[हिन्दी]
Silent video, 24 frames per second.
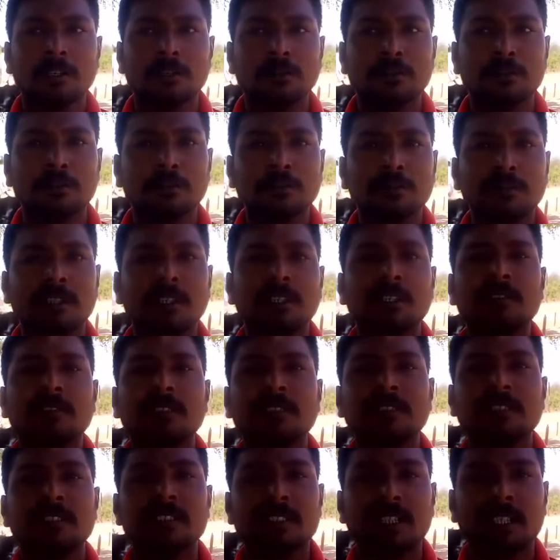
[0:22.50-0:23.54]
जो वर्ण
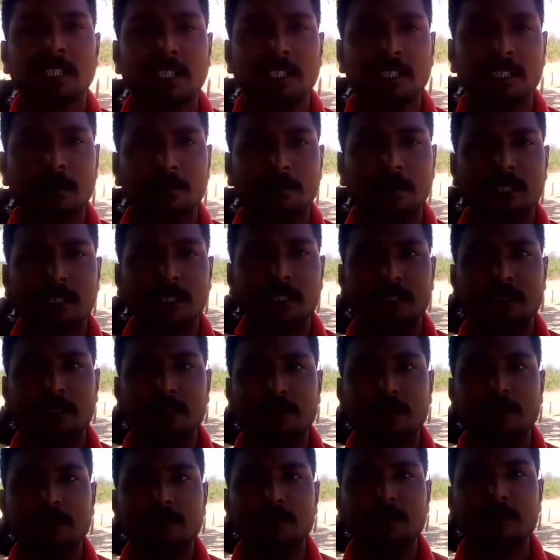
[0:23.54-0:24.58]
व्यवस्था है हमारी
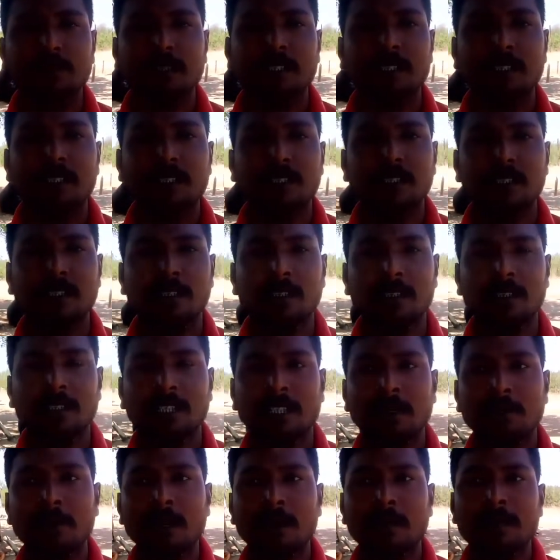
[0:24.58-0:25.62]
उसमें
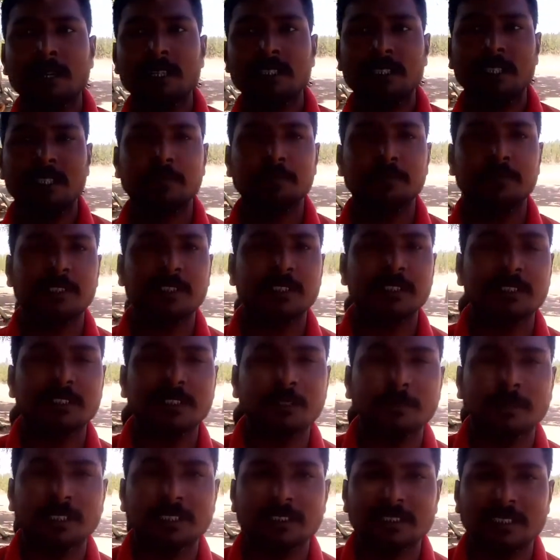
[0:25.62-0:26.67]
ये बाबा साहब जिस
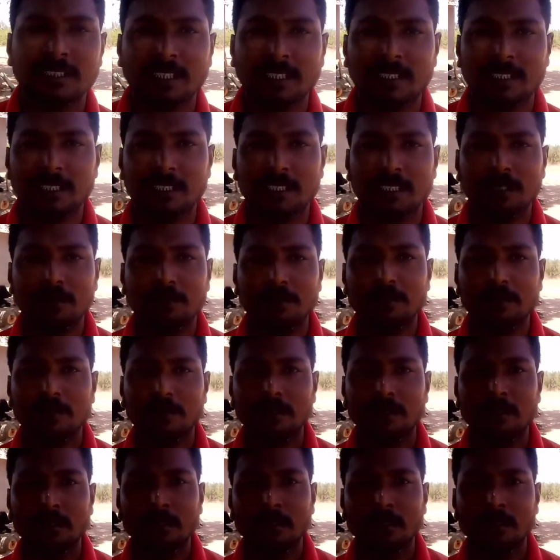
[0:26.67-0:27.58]
समाज से आते हैं